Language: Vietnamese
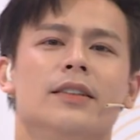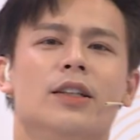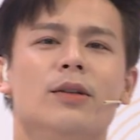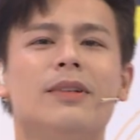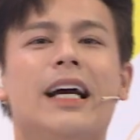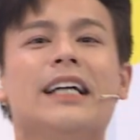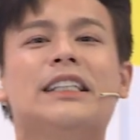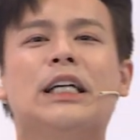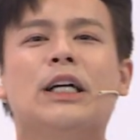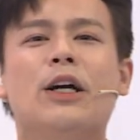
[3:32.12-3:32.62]

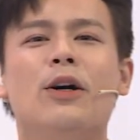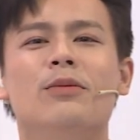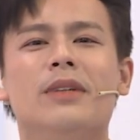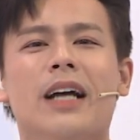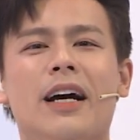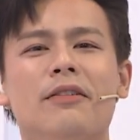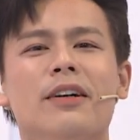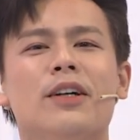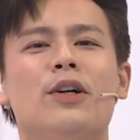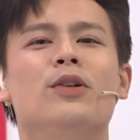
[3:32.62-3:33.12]
Chúng ta sẽ cùng
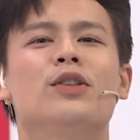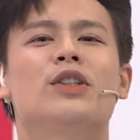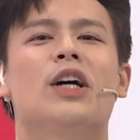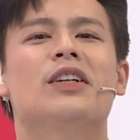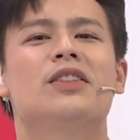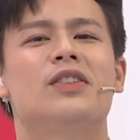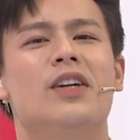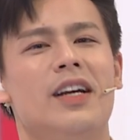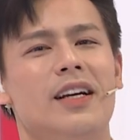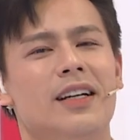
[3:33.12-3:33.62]
đến với cuộc
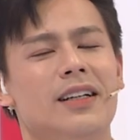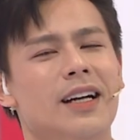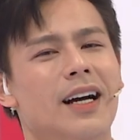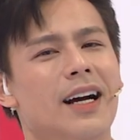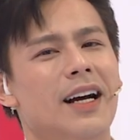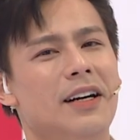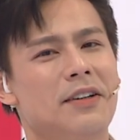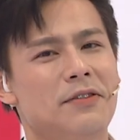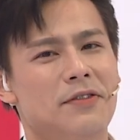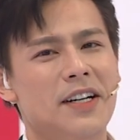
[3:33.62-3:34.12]
trò chuyện
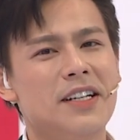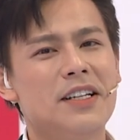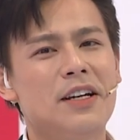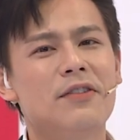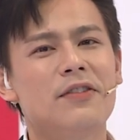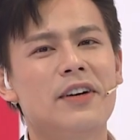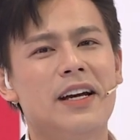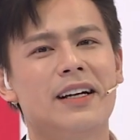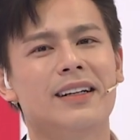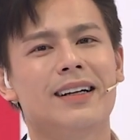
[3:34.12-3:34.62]
với
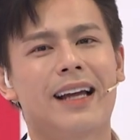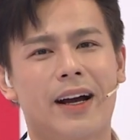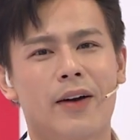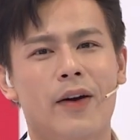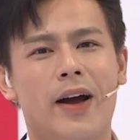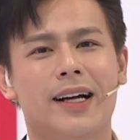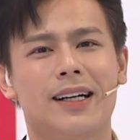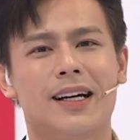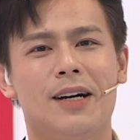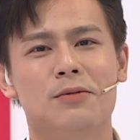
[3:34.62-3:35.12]
diễn viên Lạc
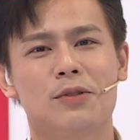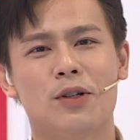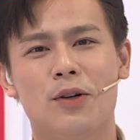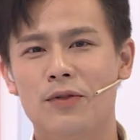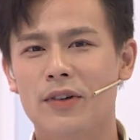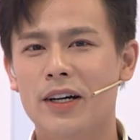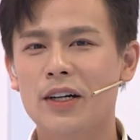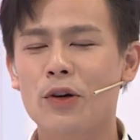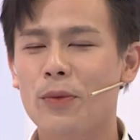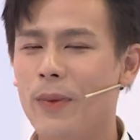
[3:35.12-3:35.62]
Hoàng Long
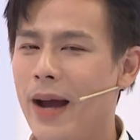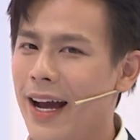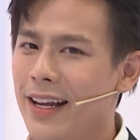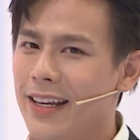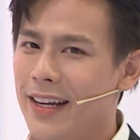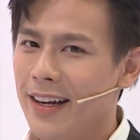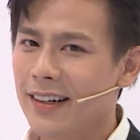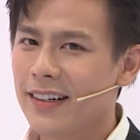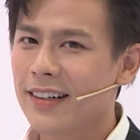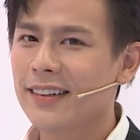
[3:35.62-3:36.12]
cùng với cô bé
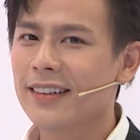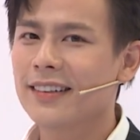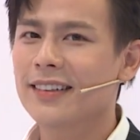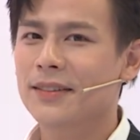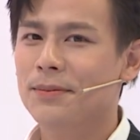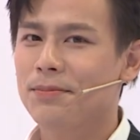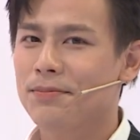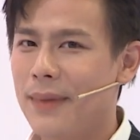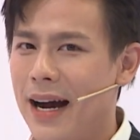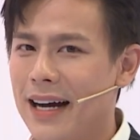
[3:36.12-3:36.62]
dễ
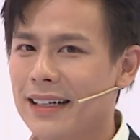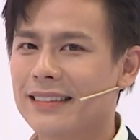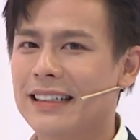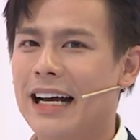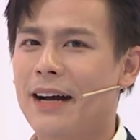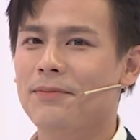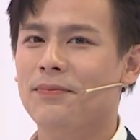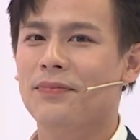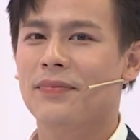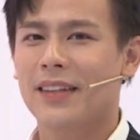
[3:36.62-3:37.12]
thương Băng
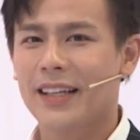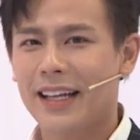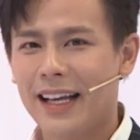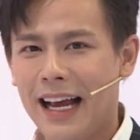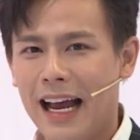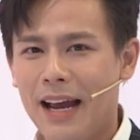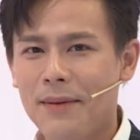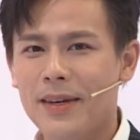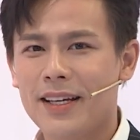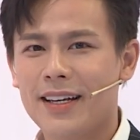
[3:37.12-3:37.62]
Tâm.
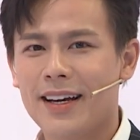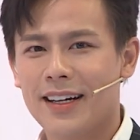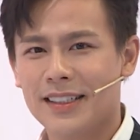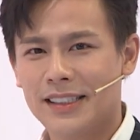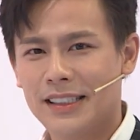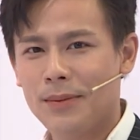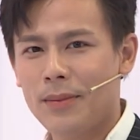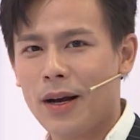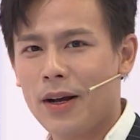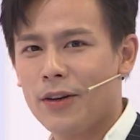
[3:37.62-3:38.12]
Ngay bây
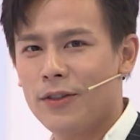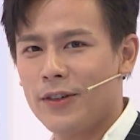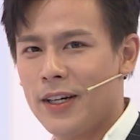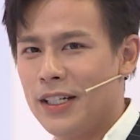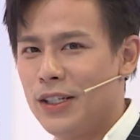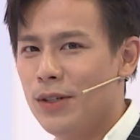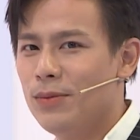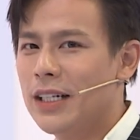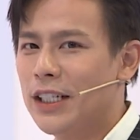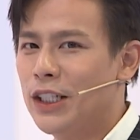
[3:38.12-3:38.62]
giờ xin mời quý
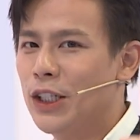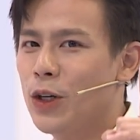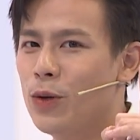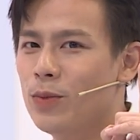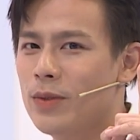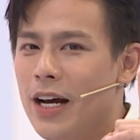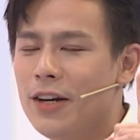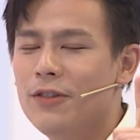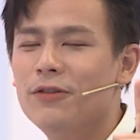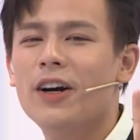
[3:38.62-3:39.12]
vị chúng ta sẽ
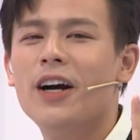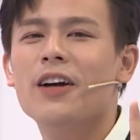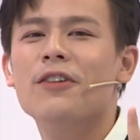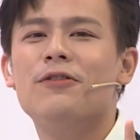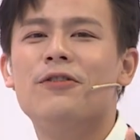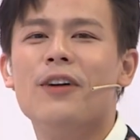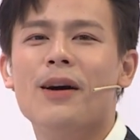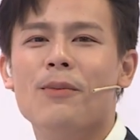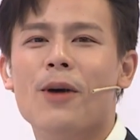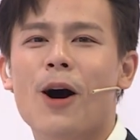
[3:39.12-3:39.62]
cùng đến với
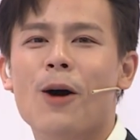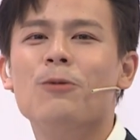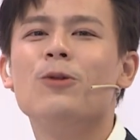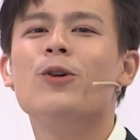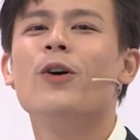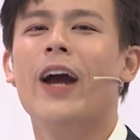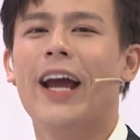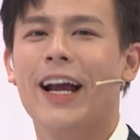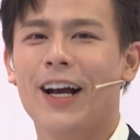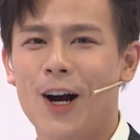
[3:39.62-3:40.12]
phần
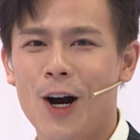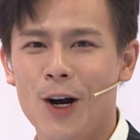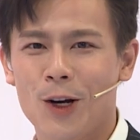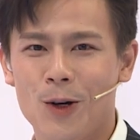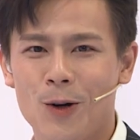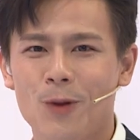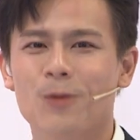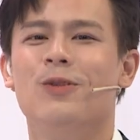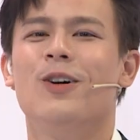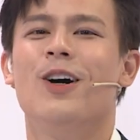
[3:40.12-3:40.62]
1 của Hẹn Hò
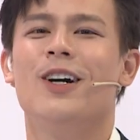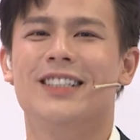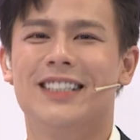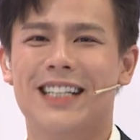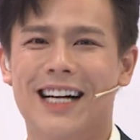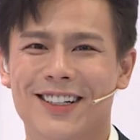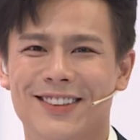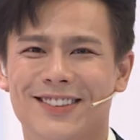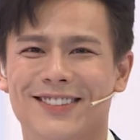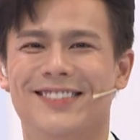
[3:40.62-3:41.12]
Cùng Ngôi
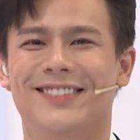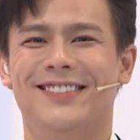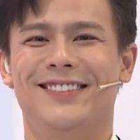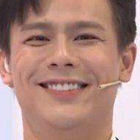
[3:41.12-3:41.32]
Sao.